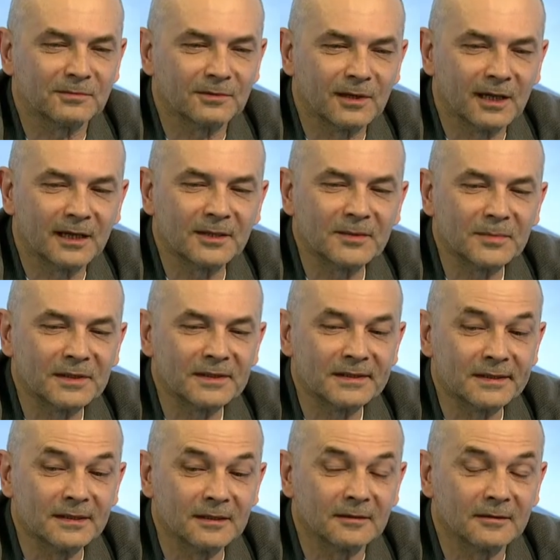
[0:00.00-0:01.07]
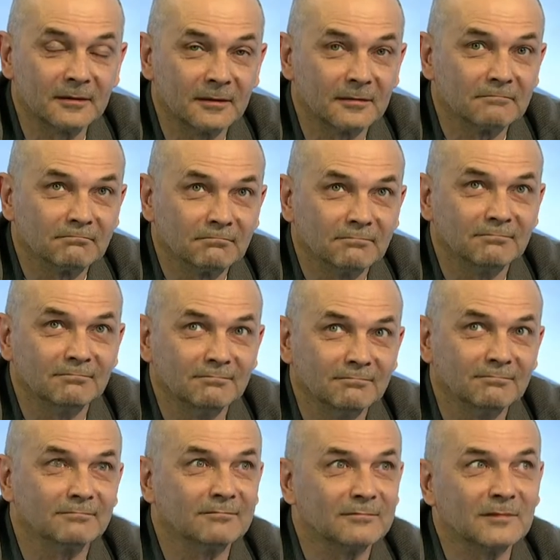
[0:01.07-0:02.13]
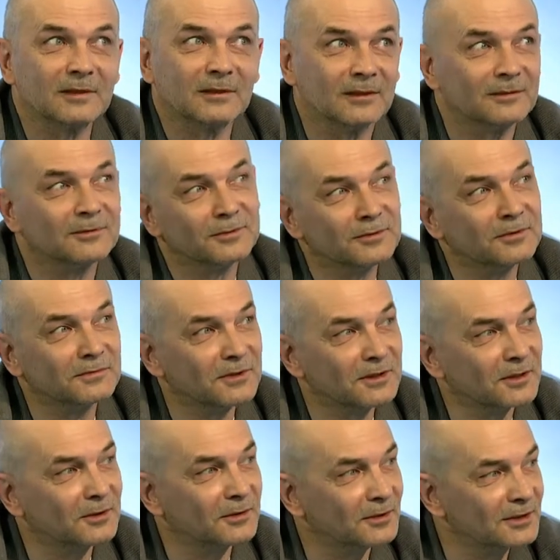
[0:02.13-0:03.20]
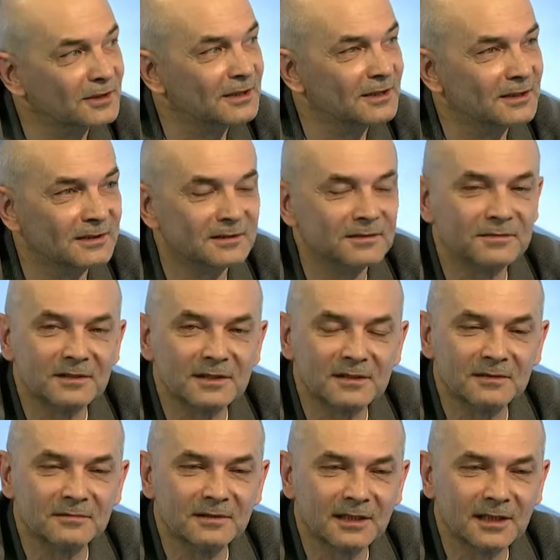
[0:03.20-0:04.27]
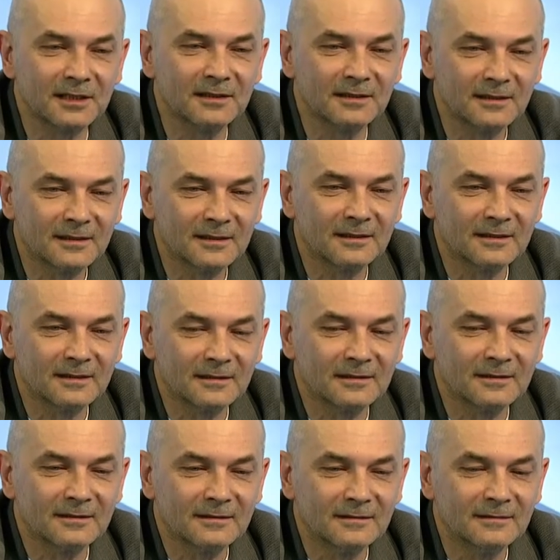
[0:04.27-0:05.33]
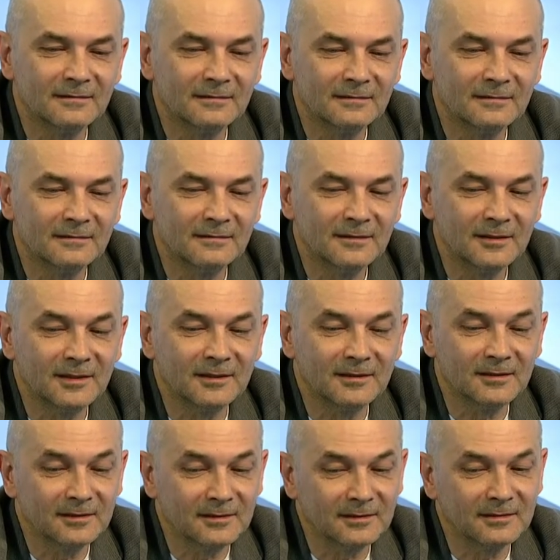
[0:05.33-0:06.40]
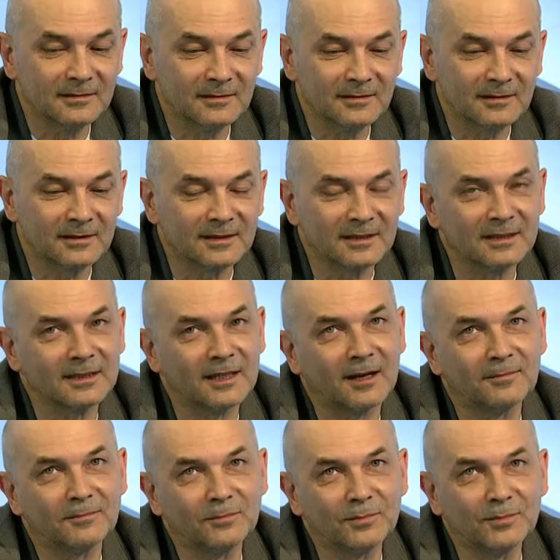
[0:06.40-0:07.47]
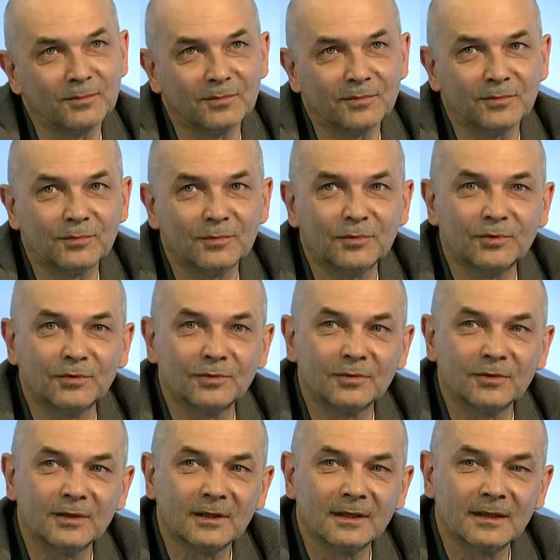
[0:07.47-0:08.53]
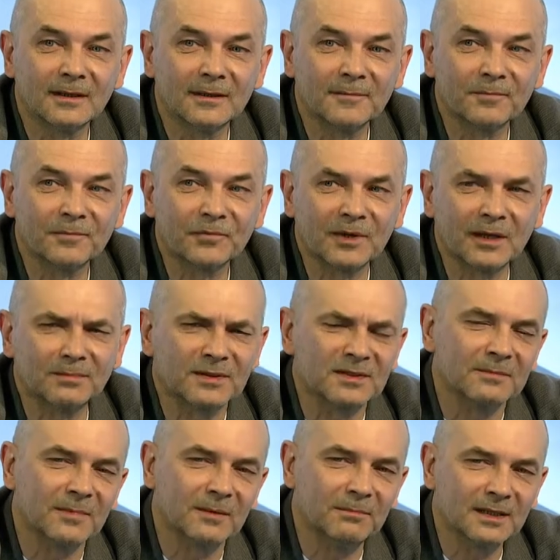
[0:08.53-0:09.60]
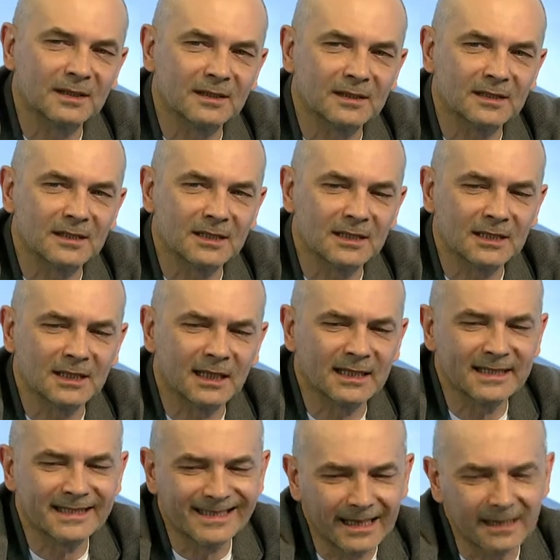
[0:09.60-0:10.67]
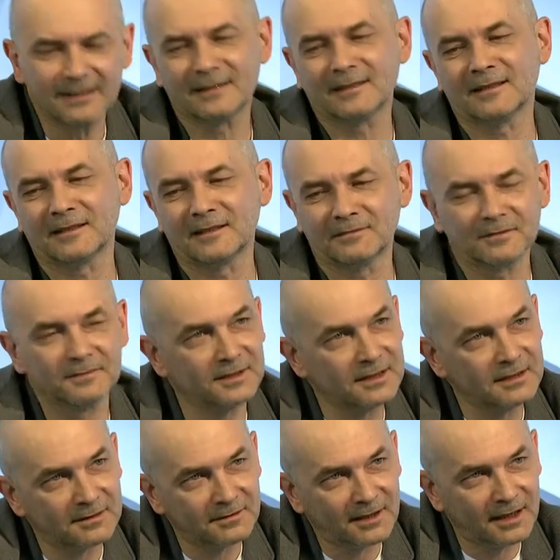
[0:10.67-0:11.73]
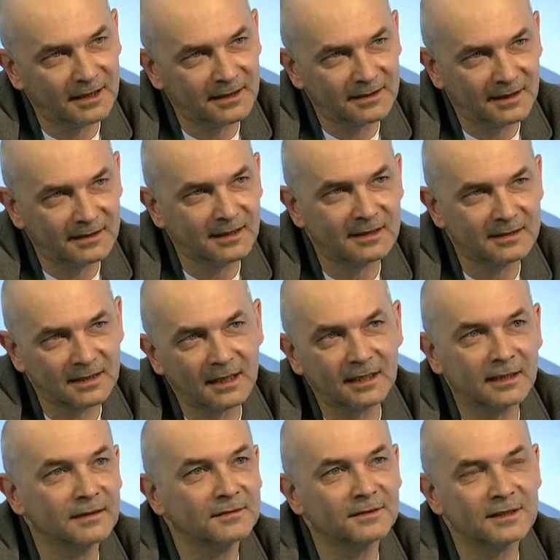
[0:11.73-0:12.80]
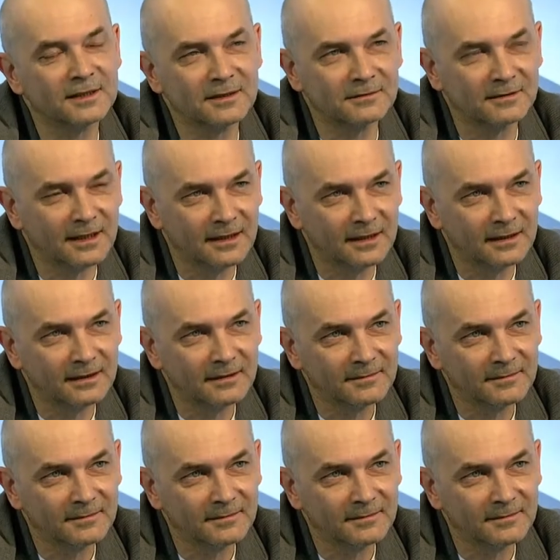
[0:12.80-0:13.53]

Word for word: Долголетич, президент, как-то очень высоко оценил этот фестиваль и саму как бы самобытности и отдельность этого фестиваля от, от остальных фестивалей.